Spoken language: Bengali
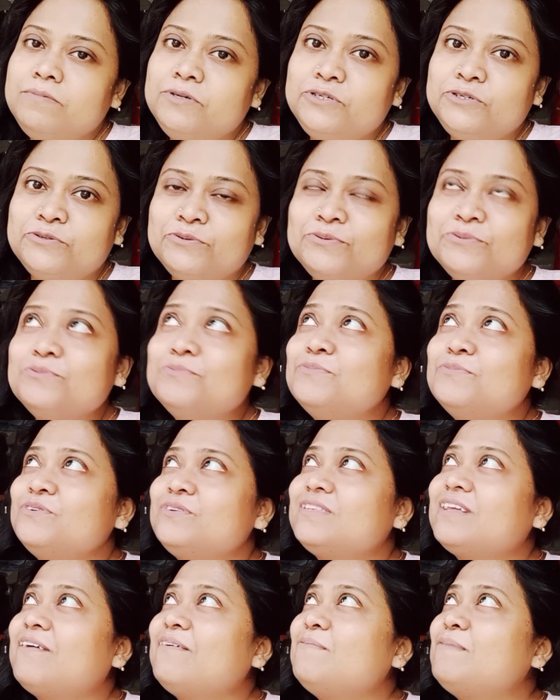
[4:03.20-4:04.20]
ভীষণ মোমোট
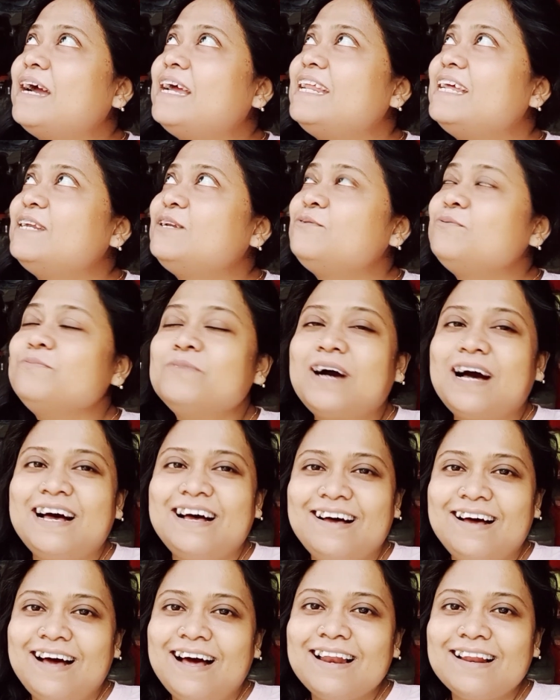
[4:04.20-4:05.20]
তার বাইরে একটু
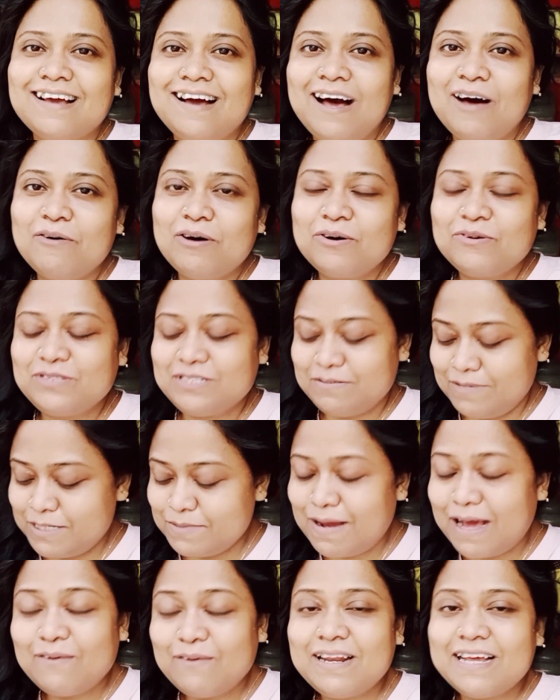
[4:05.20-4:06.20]
হালকা হাওয়া হচ্ছে বেশ
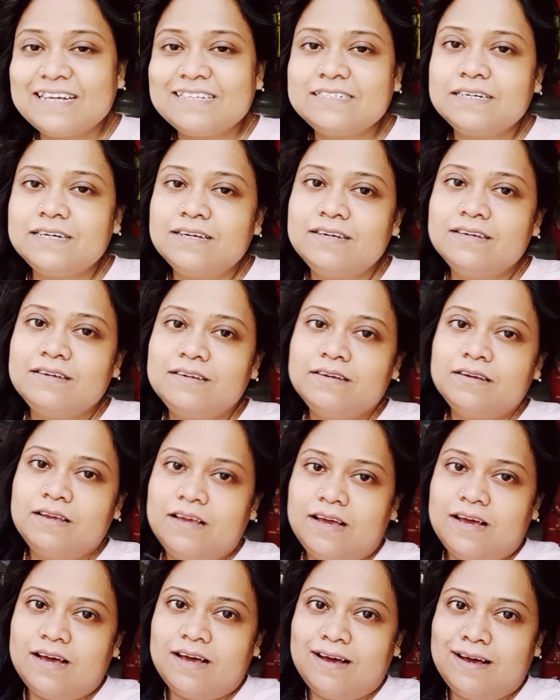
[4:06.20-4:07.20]
ভালো লাগছে
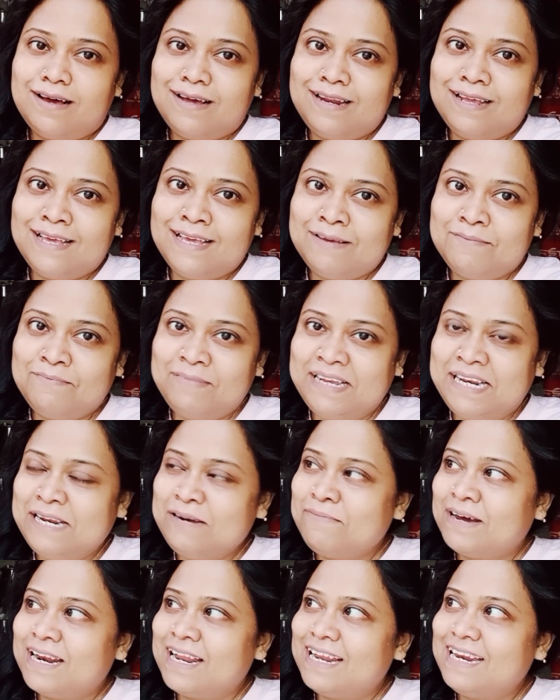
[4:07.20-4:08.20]
আর
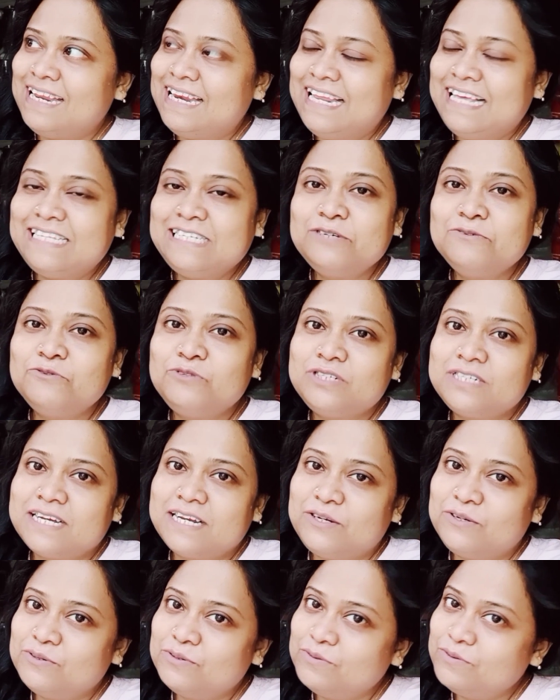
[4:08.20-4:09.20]
বেলের পানা নিয়ে নিয়েছি উৎসাহ
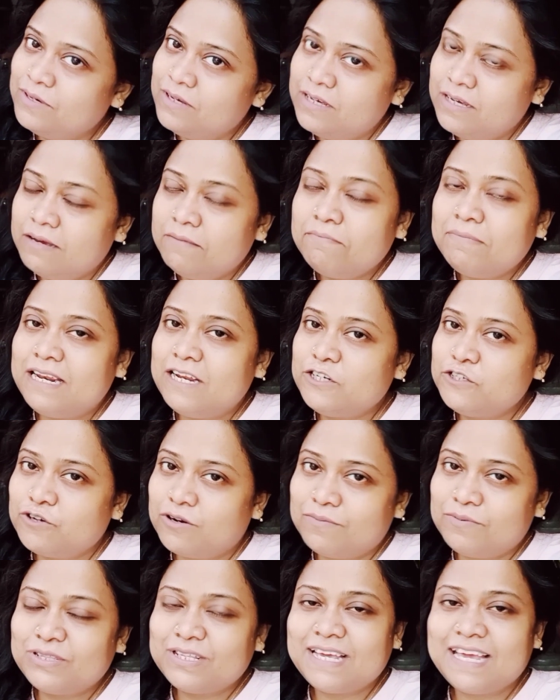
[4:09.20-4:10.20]
একটু বেলের
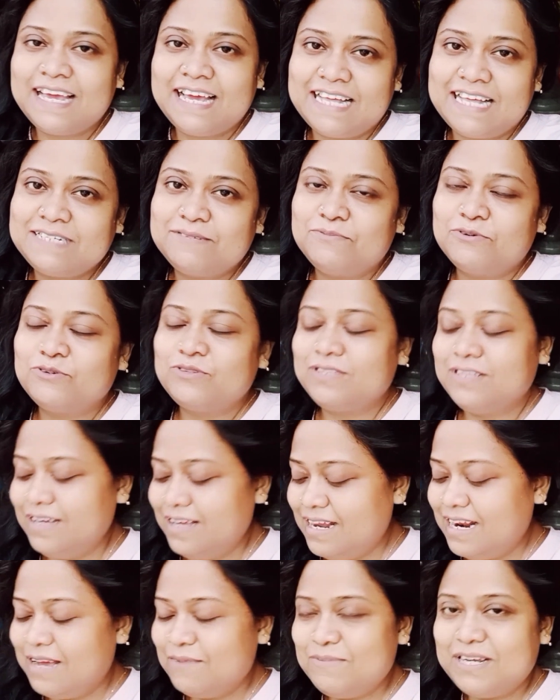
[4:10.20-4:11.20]
শরবত খেয়ে গেছে পড়তে
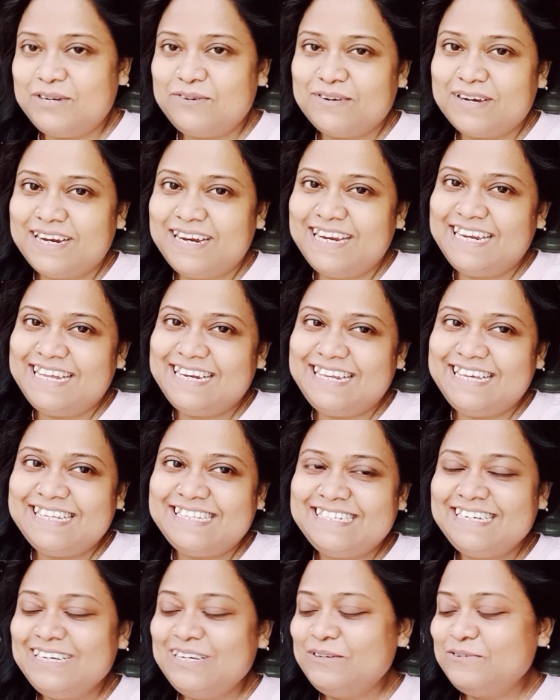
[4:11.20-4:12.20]
আর আমি একটুখানি নিয়ে নিয়েছি